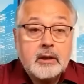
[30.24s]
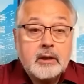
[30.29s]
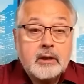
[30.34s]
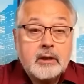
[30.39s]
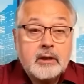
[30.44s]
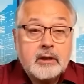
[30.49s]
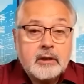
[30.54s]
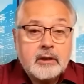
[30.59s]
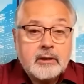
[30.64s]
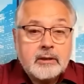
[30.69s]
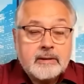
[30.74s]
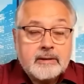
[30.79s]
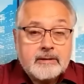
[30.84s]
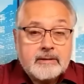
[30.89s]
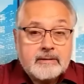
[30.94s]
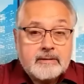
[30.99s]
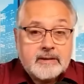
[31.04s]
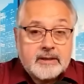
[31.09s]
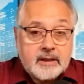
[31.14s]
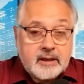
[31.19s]

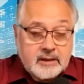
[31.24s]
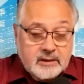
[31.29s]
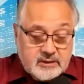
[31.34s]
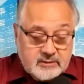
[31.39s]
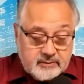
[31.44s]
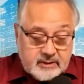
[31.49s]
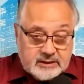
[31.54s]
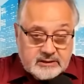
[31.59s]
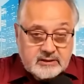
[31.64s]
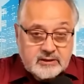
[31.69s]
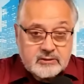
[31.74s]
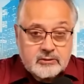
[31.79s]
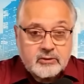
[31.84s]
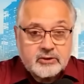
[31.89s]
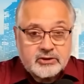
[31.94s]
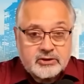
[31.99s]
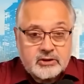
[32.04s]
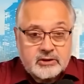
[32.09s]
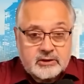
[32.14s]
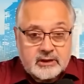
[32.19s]
и тех из вас, которые
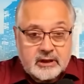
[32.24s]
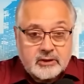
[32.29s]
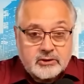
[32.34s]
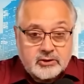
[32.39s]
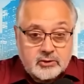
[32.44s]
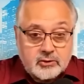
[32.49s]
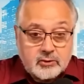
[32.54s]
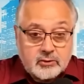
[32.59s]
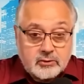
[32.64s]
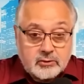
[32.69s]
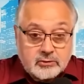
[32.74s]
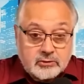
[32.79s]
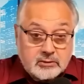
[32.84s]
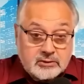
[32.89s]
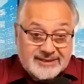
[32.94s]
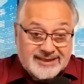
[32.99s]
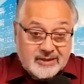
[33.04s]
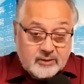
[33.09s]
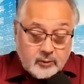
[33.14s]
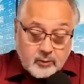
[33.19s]
считают, что
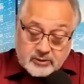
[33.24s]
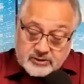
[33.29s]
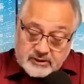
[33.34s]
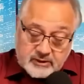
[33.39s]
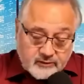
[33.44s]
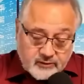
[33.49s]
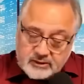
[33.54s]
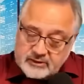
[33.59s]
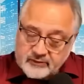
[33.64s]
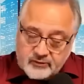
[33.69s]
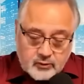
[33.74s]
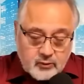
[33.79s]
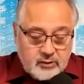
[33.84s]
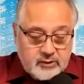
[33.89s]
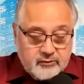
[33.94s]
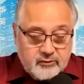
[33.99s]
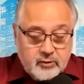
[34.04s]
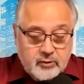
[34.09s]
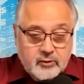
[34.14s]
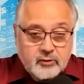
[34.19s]
закончившись в ту или
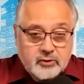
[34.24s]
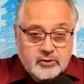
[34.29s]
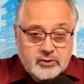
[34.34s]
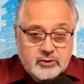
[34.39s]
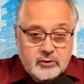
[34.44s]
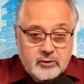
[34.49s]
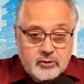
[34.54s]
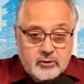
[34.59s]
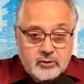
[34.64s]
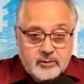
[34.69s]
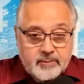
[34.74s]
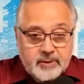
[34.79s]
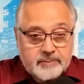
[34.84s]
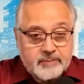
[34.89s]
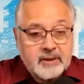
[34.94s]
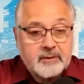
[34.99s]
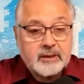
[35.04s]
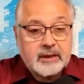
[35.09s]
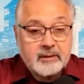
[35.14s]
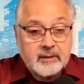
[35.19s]
в другую сторону,
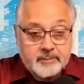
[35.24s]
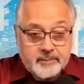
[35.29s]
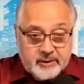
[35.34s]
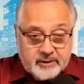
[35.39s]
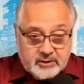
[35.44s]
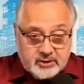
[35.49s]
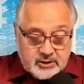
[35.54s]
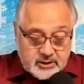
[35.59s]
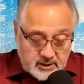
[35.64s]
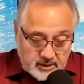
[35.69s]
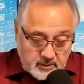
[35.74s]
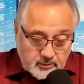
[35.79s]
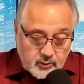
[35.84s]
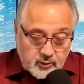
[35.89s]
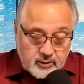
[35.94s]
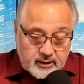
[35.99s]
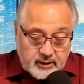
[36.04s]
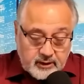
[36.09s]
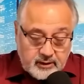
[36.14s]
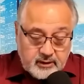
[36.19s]
победа или поражением
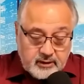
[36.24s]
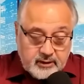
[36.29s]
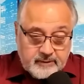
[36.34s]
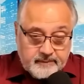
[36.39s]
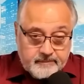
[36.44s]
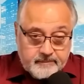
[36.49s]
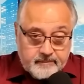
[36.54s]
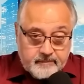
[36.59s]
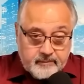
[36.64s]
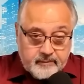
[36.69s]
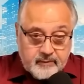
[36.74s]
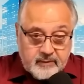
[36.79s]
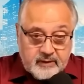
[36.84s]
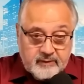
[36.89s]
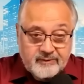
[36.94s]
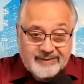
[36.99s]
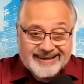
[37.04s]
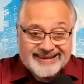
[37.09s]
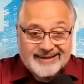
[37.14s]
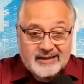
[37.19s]
Украины,
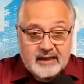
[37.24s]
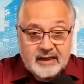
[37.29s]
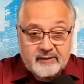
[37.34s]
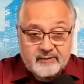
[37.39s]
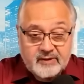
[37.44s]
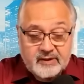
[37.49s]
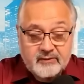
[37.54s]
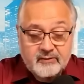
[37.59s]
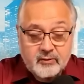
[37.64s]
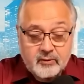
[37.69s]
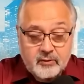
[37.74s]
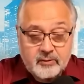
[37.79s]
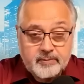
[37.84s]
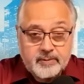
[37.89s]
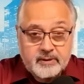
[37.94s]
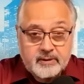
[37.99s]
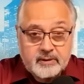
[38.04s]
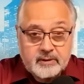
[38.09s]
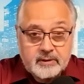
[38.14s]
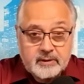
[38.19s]
война в
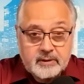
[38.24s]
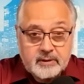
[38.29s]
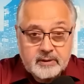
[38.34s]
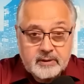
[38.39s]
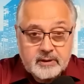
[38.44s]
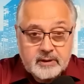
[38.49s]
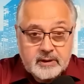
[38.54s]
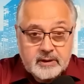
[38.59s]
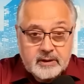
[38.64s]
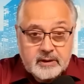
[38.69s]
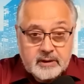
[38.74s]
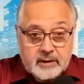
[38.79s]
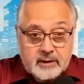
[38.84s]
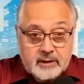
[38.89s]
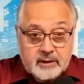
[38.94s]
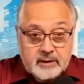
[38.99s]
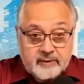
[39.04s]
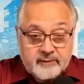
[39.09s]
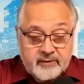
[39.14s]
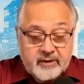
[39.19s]
Европе
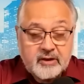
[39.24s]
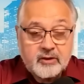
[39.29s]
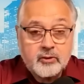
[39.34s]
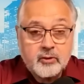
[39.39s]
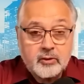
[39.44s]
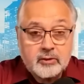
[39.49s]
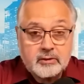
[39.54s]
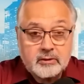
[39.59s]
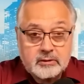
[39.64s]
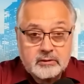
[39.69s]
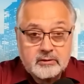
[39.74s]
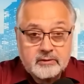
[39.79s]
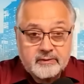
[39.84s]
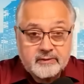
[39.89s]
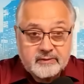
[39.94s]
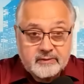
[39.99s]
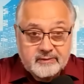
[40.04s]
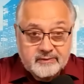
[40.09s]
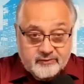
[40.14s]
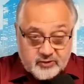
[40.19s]
э, вернет
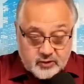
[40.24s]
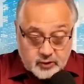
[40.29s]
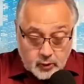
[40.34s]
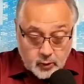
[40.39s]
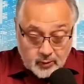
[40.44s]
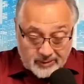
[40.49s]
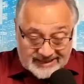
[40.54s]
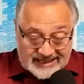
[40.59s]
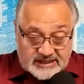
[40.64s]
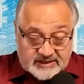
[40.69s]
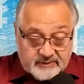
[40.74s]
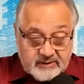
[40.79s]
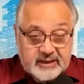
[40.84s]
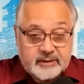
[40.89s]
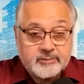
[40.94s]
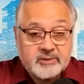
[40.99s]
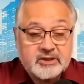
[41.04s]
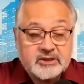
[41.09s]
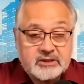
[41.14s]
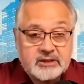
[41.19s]
все на свои
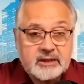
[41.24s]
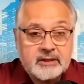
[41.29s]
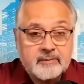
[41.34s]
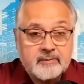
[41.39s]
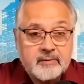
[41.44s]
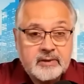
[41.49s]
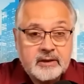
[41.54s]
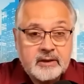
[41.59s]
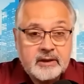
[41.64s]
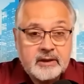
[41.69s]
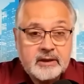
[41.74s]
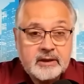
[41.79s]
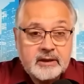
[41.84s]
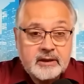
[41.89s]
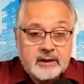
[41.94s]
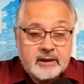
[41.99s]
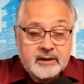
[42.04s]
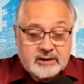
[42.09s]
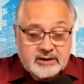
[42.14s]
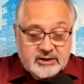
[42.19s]
места,
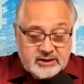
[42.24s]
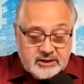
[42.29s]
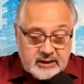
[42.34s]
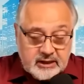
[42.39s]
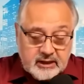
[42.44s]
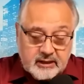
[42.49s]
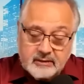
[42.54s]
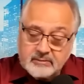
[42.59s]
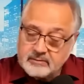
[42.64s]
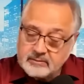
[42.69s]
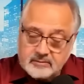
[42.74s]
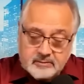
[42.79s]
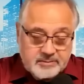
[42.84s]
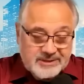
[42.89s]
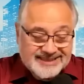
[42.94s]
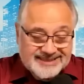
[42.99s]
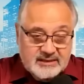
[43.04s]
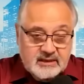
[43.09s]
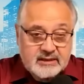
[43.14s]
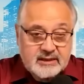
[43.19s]
и Россия
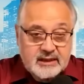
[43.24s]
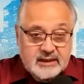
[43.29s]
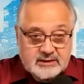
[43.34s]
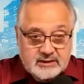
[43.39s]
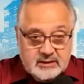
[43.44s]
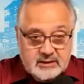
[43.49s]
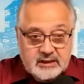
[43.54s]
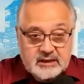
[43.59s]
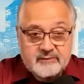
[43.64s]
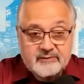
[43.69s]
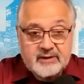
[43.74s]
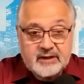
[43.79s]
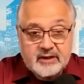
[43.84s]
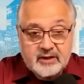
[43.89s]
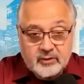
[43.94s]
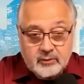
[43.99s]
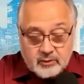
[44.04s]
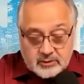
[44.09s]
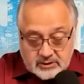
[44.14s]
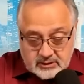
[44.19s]
безнаказанно
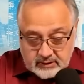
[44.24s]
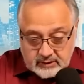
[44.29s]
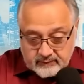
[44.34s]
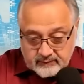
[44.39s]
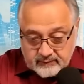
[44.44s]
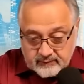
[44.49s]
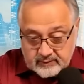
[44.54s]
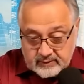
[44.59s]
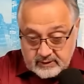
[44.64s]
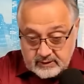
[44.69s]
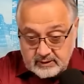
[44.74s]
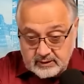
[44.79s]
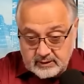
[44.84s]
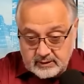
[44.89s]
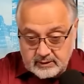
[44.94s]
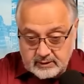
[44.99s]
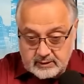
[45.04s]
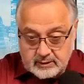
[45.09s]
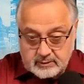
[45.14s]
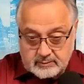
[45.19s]
вольется в
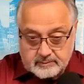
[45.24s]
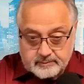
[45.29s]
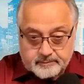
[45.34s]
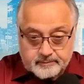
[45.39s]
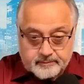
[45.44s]
э,